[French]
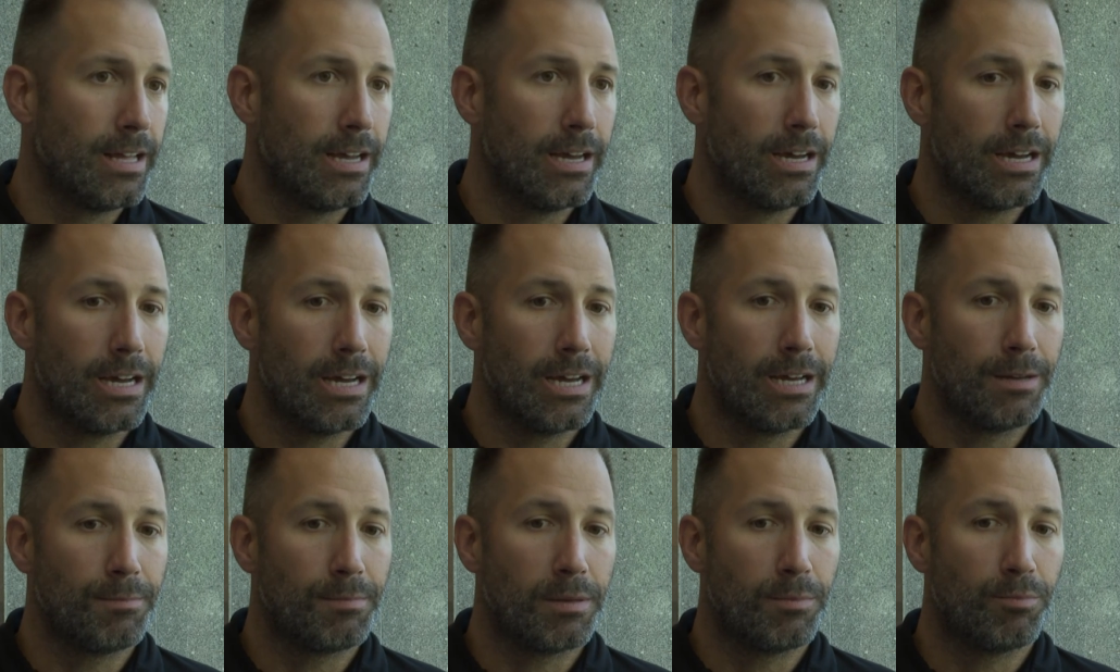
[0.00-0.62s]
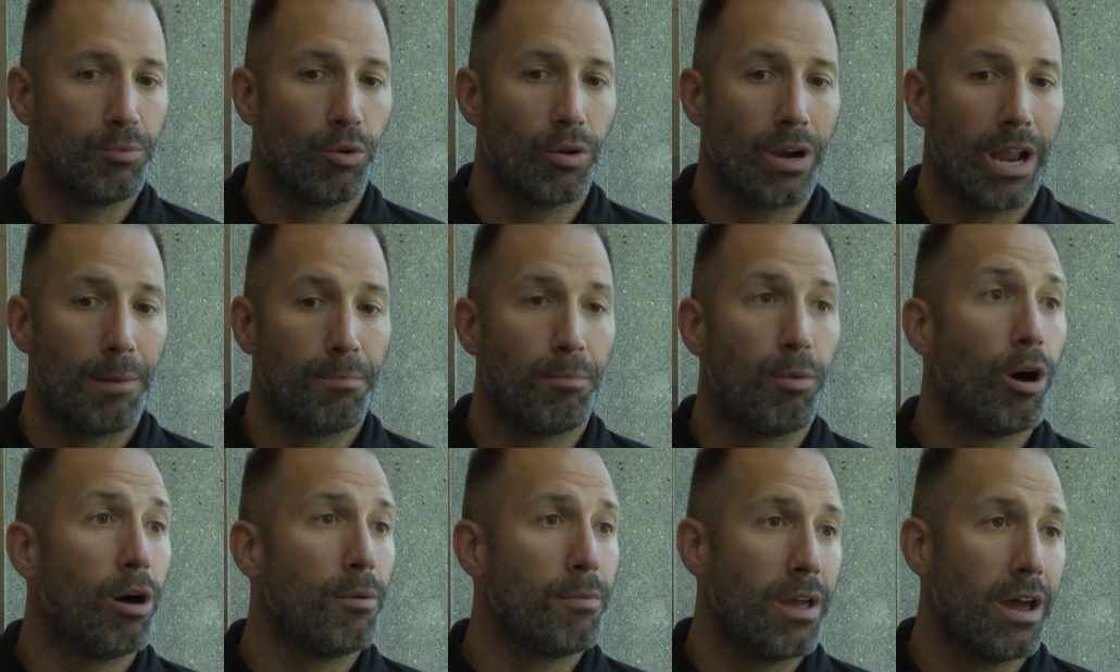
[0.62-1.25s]
Euh, puis pour la
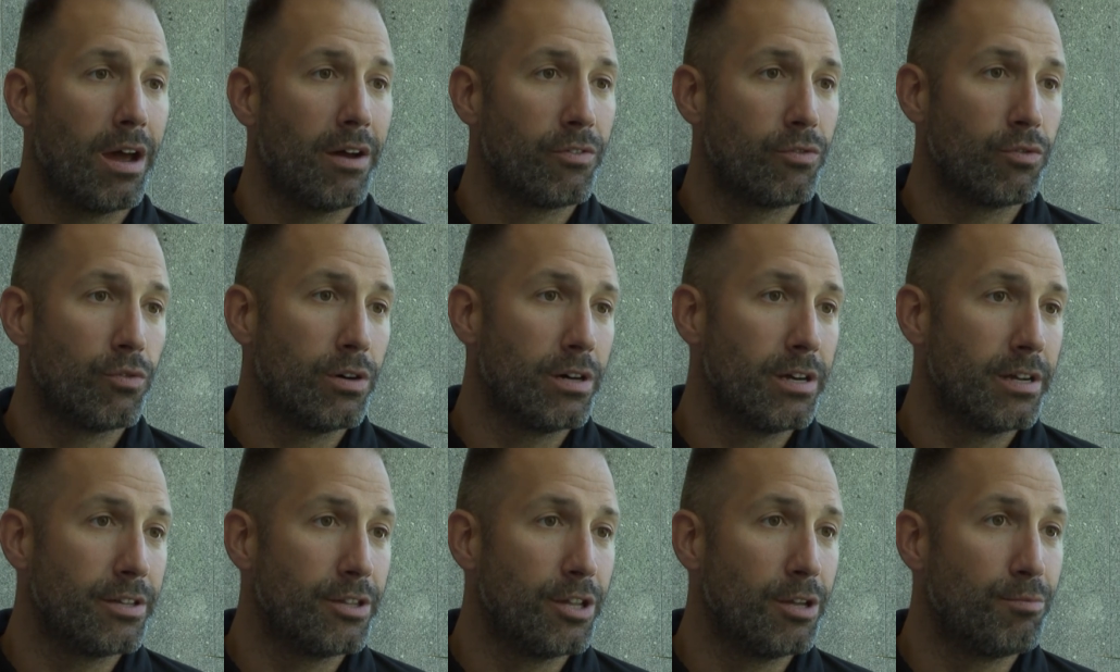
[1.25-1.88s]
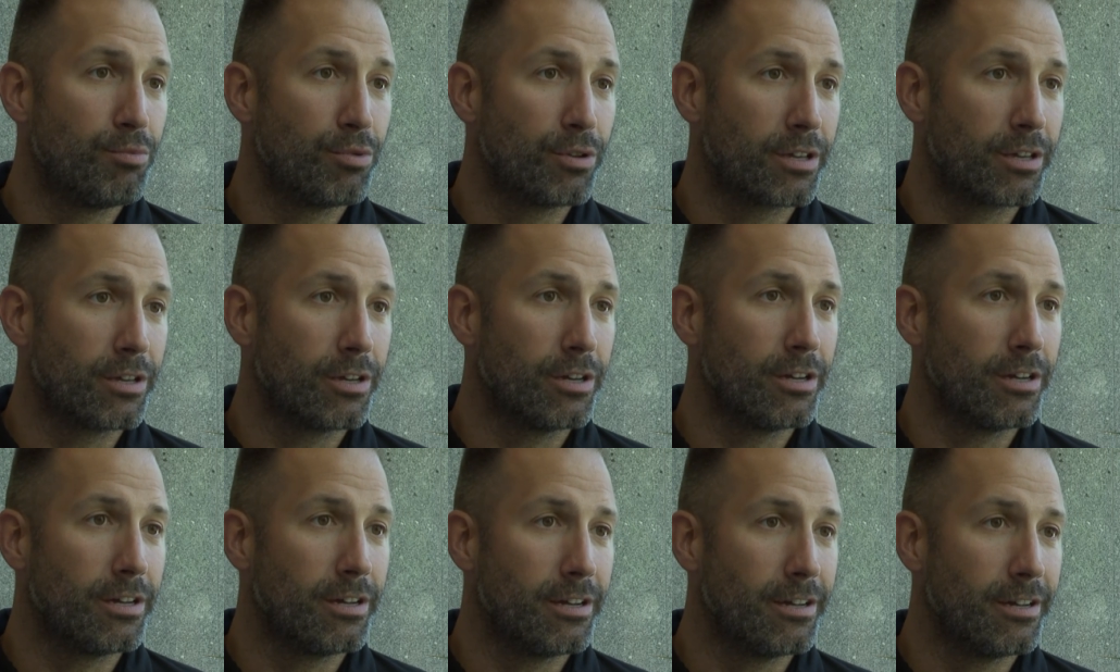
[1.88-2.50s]
première fois depuis
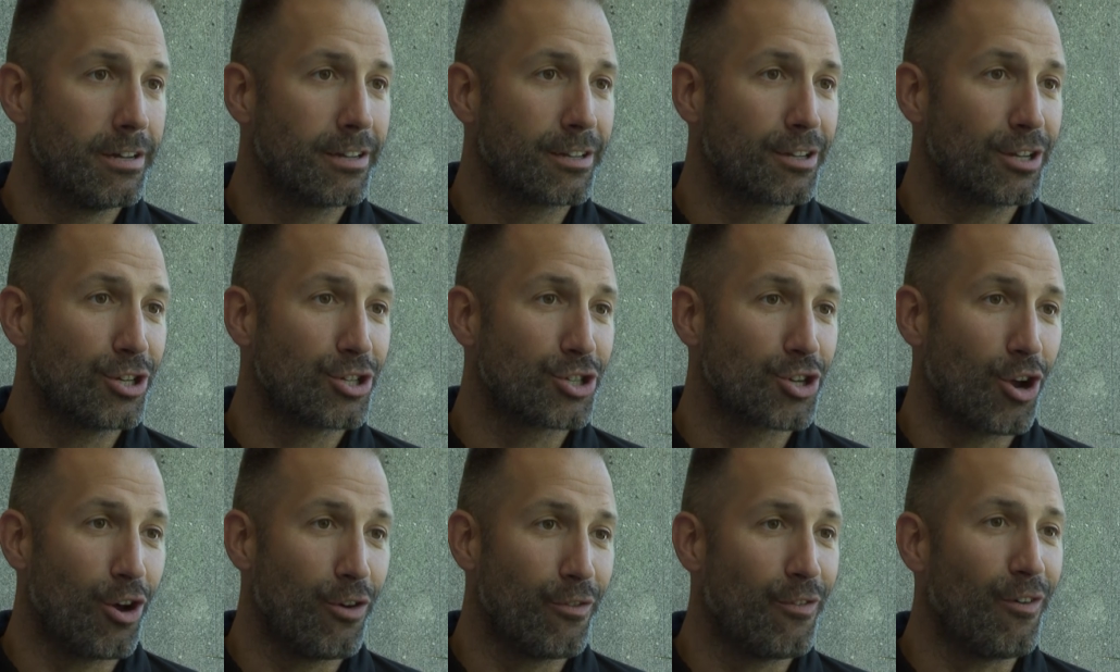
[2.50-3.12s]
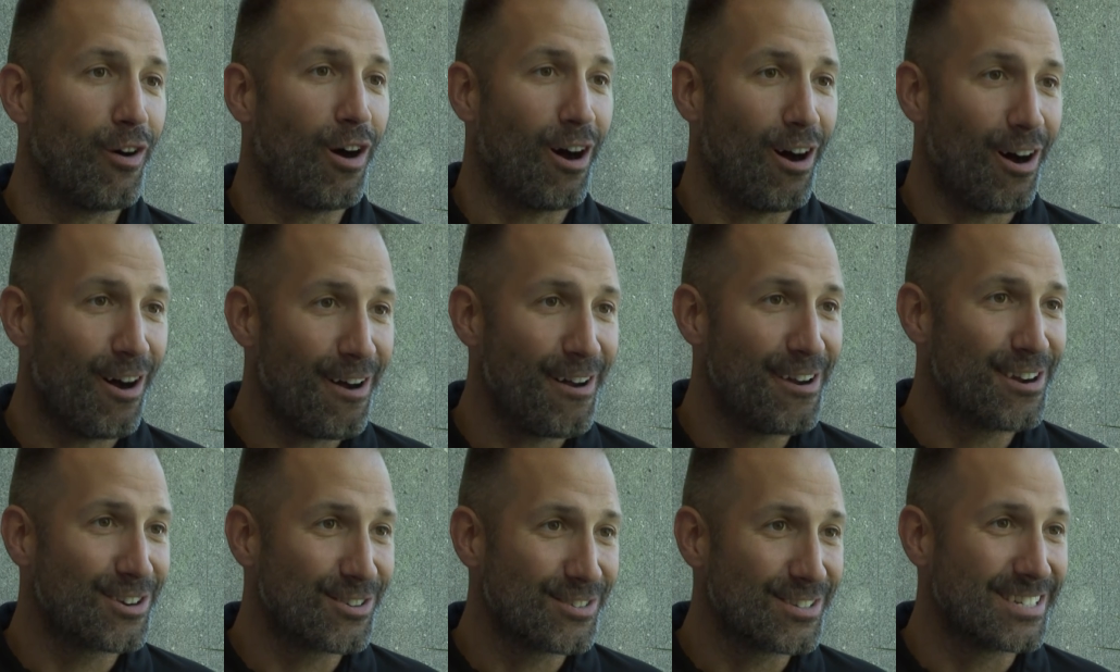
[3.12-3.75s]
que, je suis un
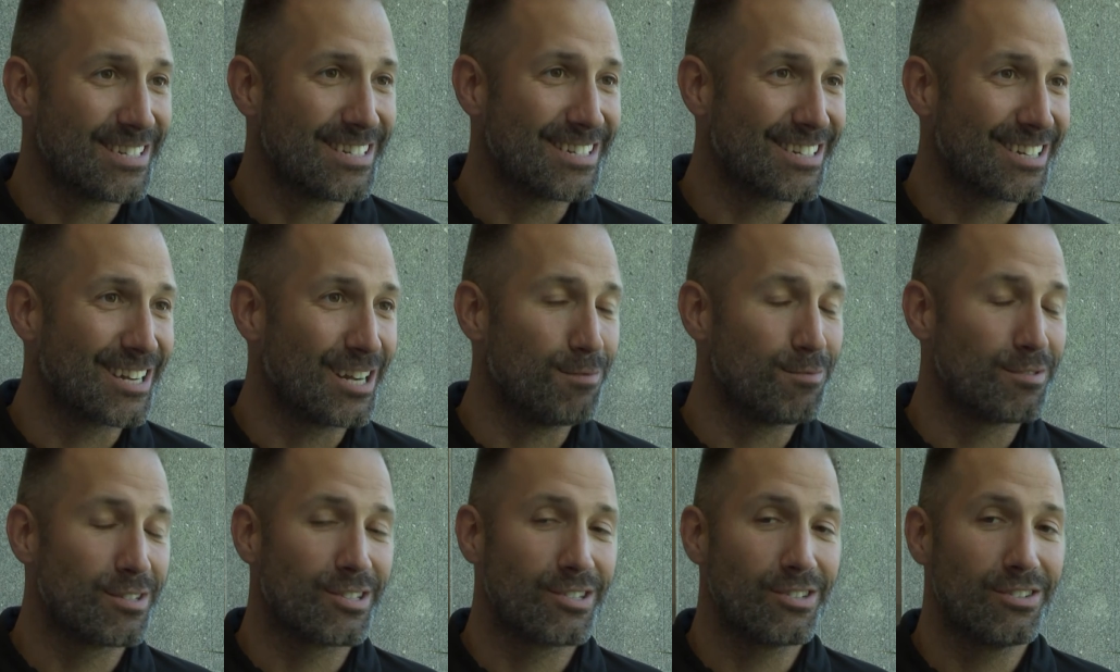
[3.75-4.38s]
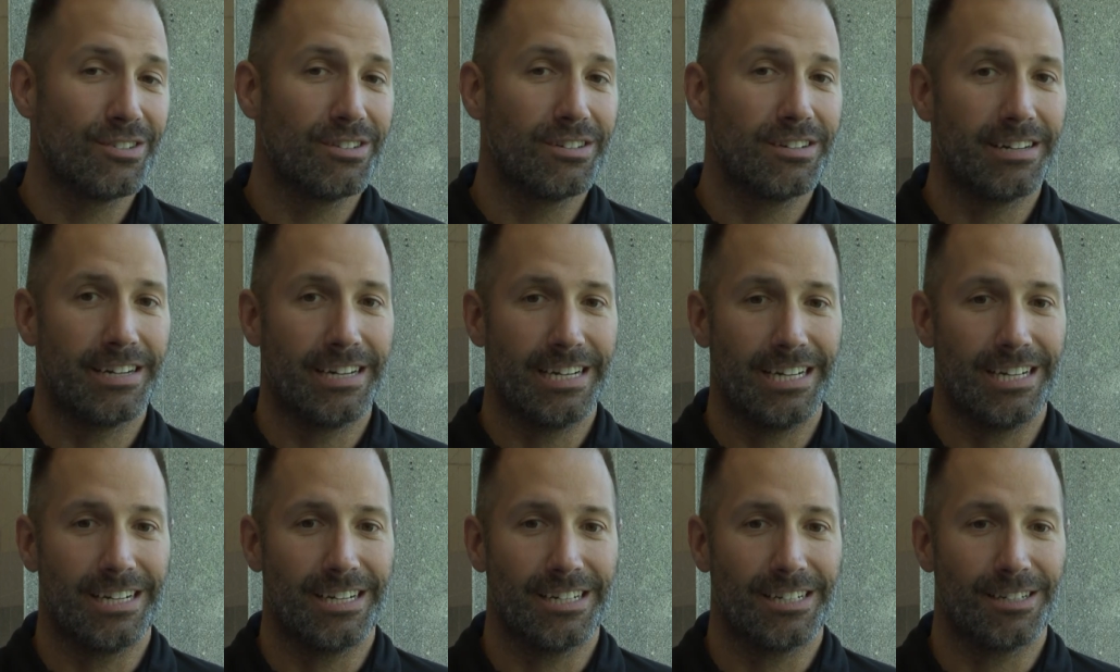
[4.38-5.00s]
foreur, je vais dire ça comme ça,
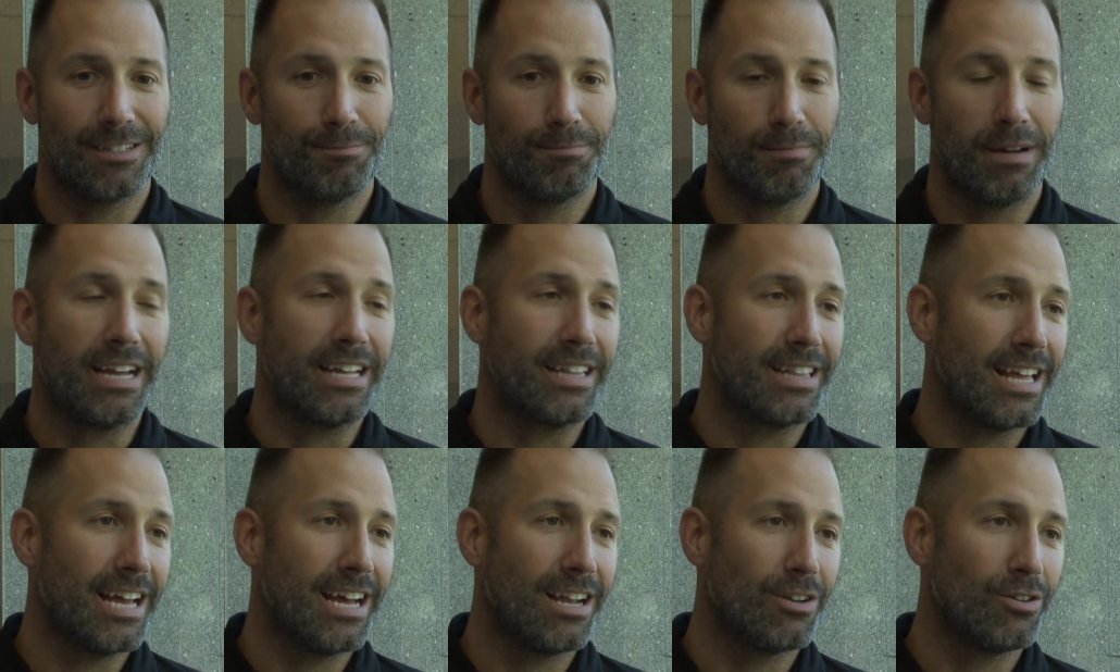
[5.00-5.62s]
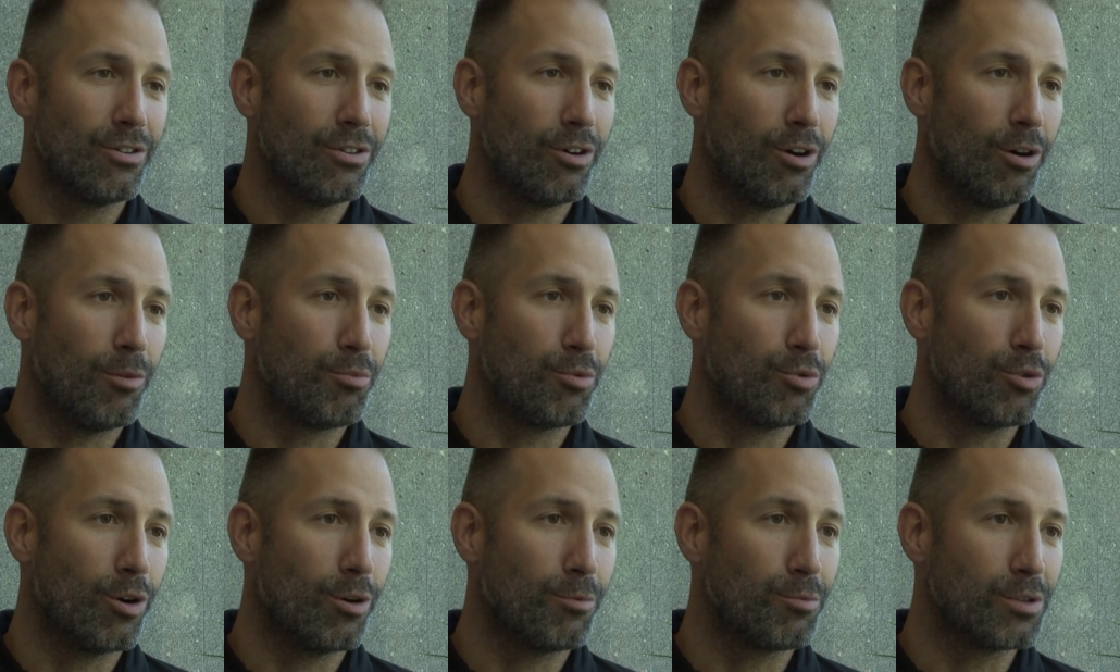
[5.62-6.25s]
euh, maintenant, on,
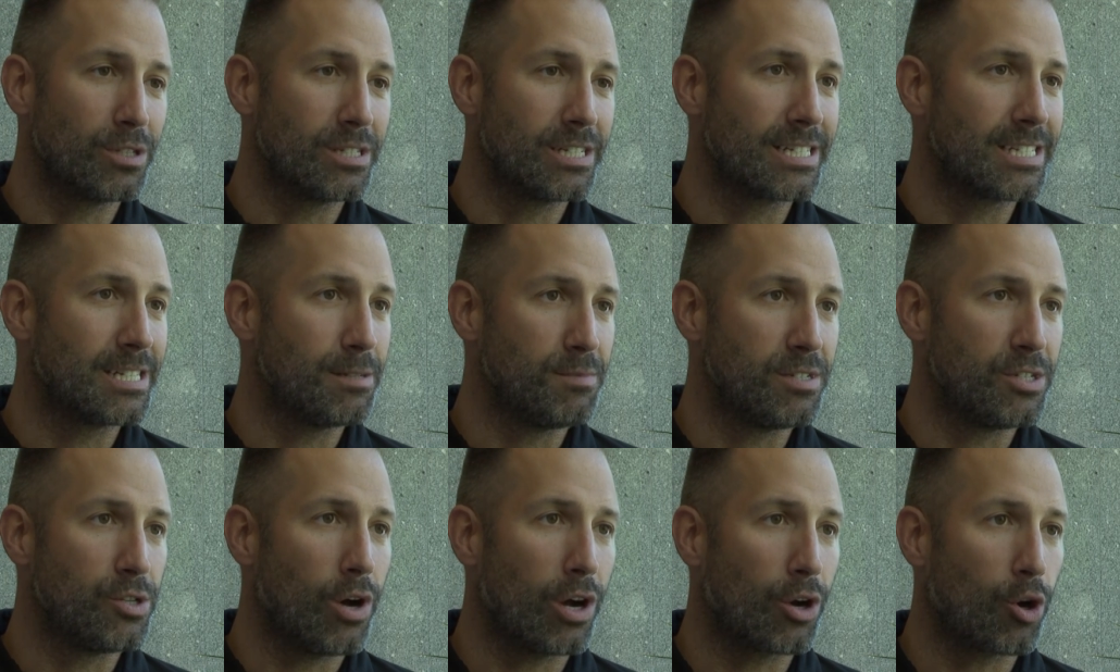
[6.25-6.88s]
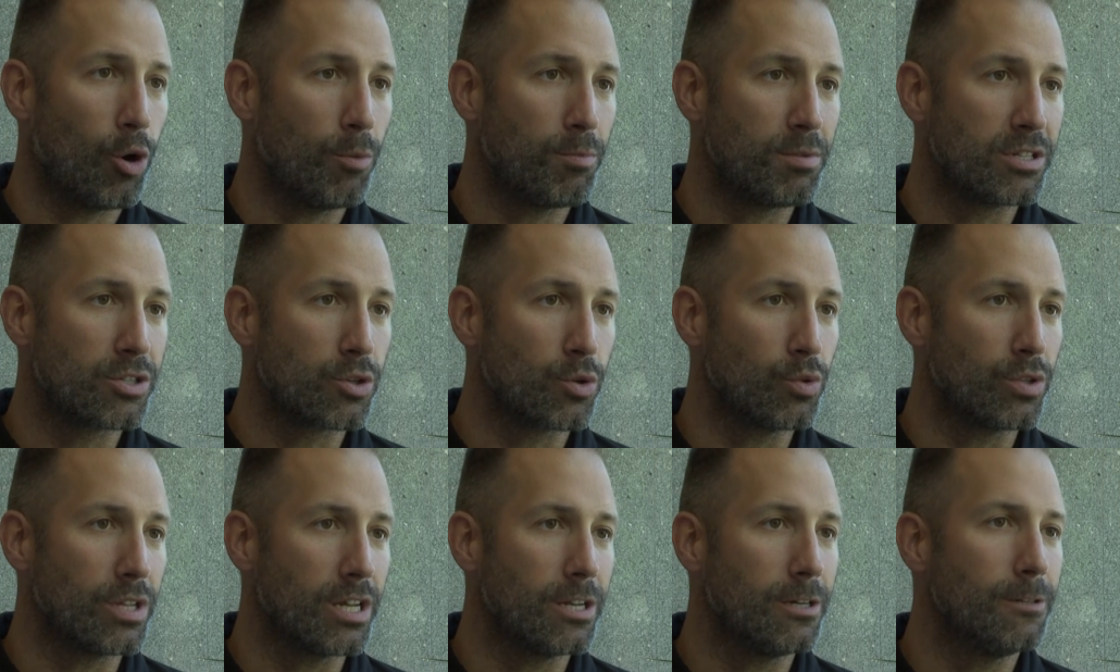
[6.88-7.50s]
peut, on peut dire que c'est mission accomplie ce
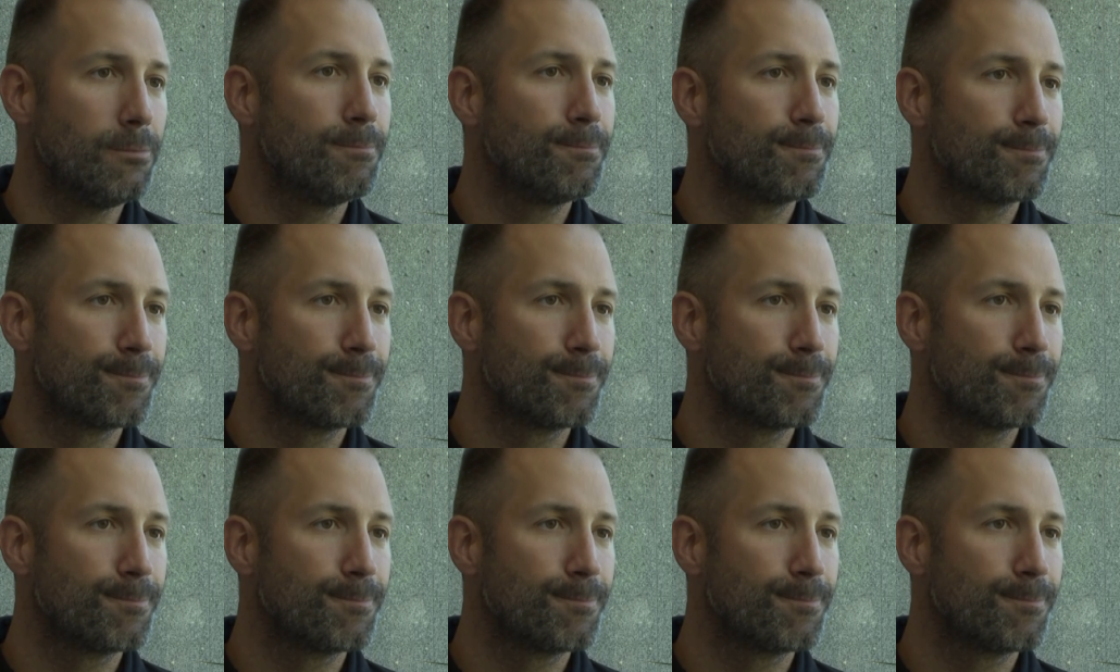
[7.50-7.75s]
côté-là.